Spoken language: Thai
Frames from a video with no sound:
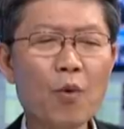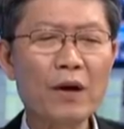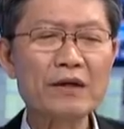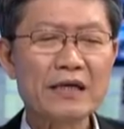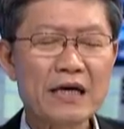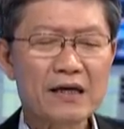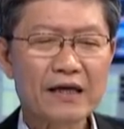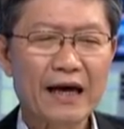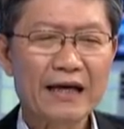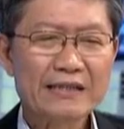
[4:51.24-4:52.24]
บกวนเยอะ ๆ
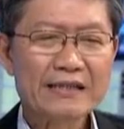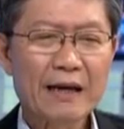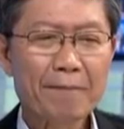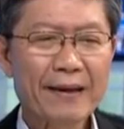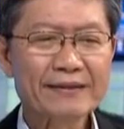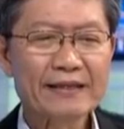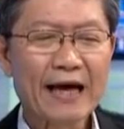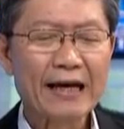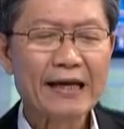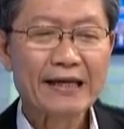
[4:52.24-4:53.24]
เนี่ย จะเป็นส
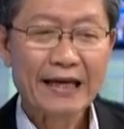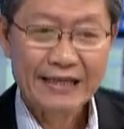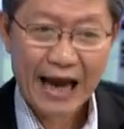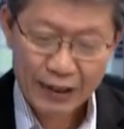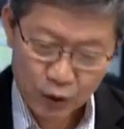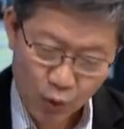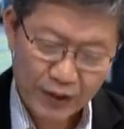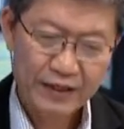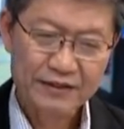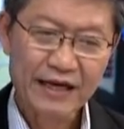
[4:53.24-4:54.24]
ถานีในย่านธุร
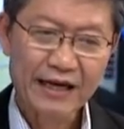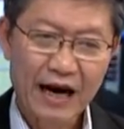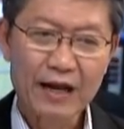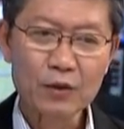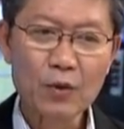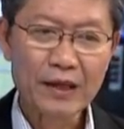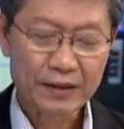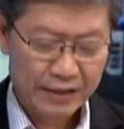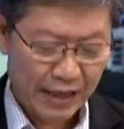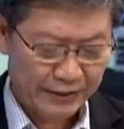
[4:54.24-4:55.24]
กิจใจกลางธุรกิจ
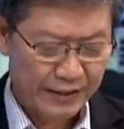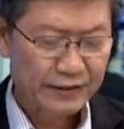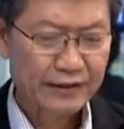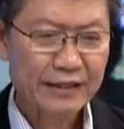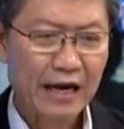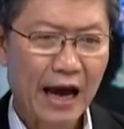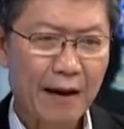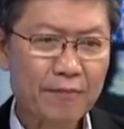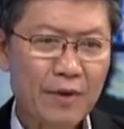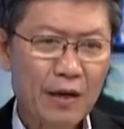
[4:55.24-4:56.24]
อย่างเช่นสยาม
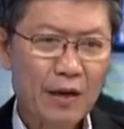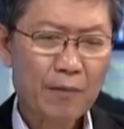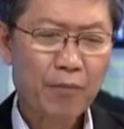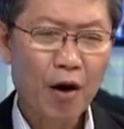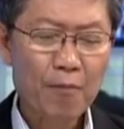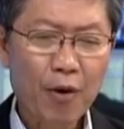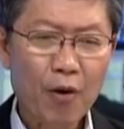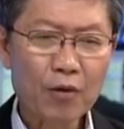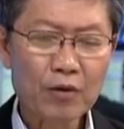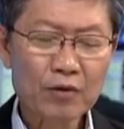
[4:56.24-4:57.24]
ก็อาจจะพร้อมม
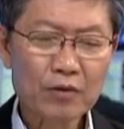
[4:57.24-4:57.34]
งใช้